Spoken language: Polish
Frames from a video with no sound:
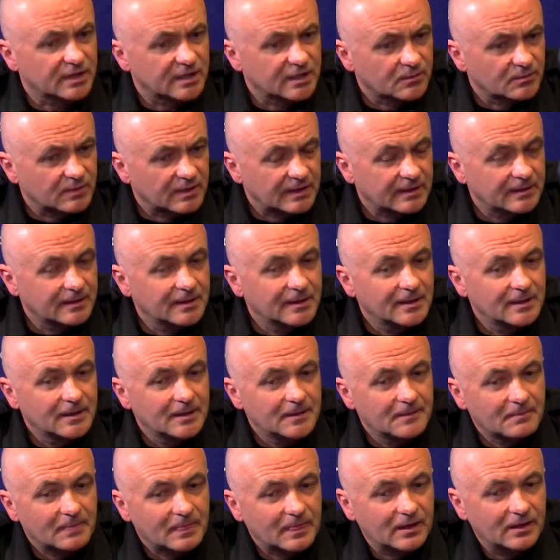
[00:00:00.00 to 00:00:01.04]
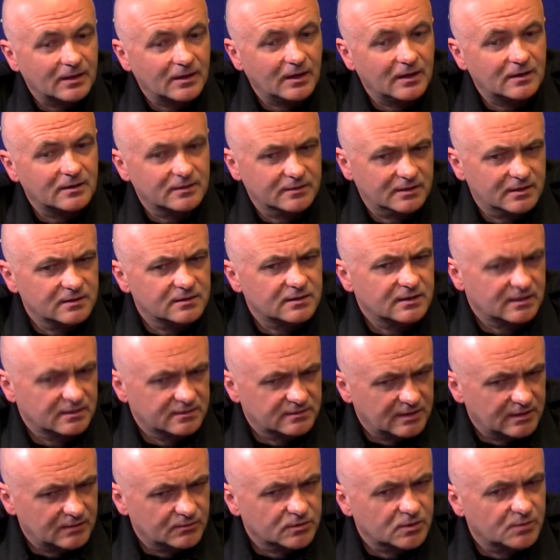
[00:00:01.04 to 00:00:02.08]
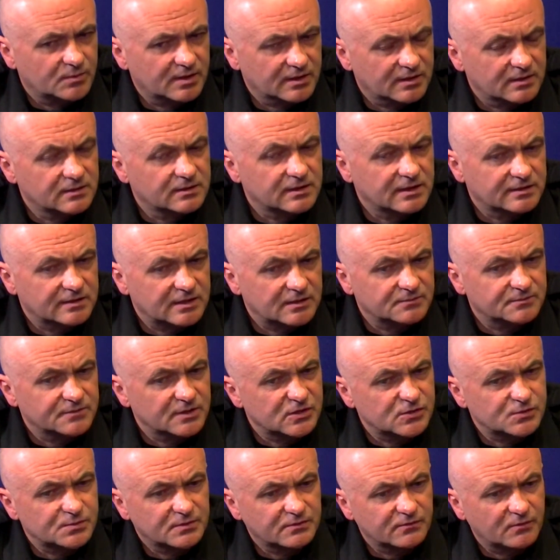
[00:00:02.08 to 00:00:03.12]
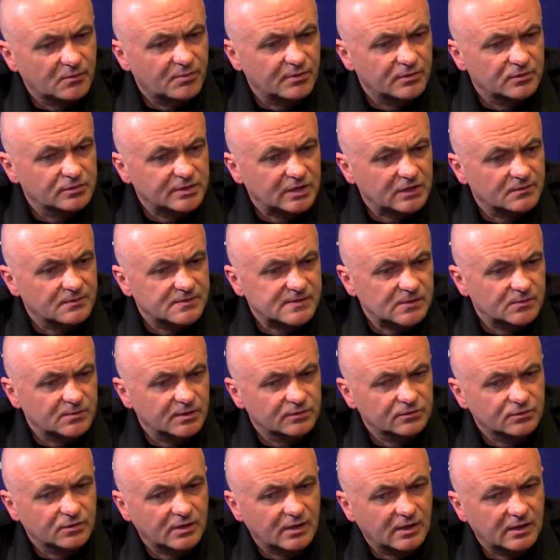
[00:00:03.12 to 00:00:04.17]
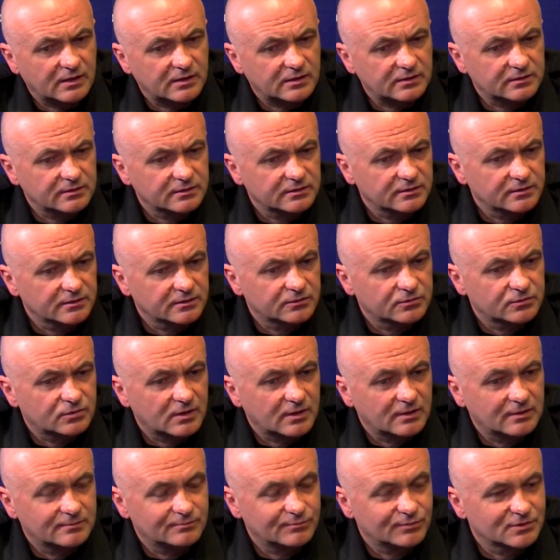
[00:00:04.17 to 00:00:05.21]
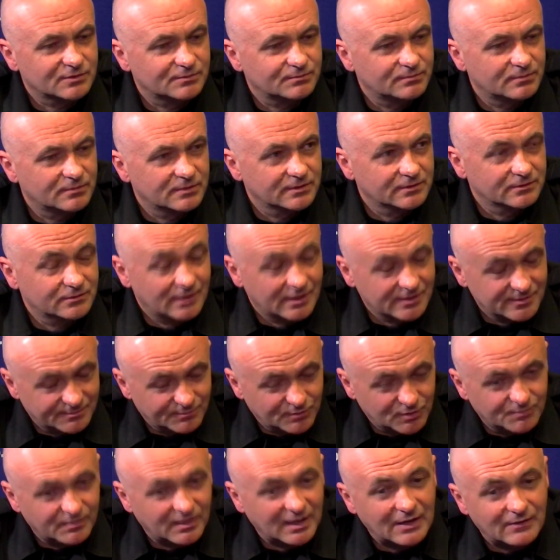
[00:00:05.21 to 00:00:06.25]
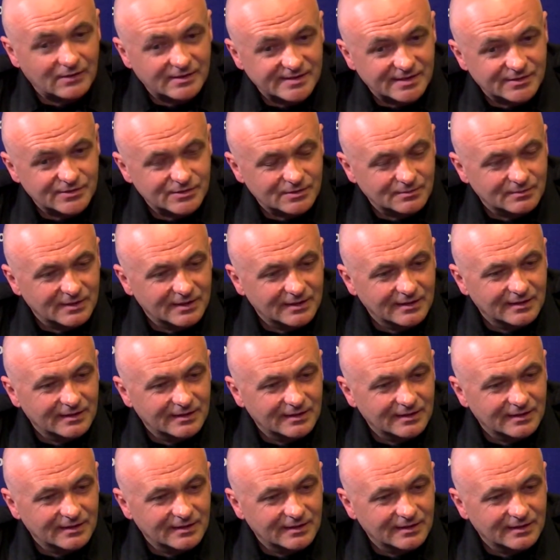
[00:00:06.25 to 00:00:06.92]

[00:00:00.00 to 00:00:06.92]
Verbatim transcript: nie ma, ale kilka lat temu, dobre kilka lat temu mieliśmy w Opolu taką osobę, która, która, pod, która podpalała zresztą.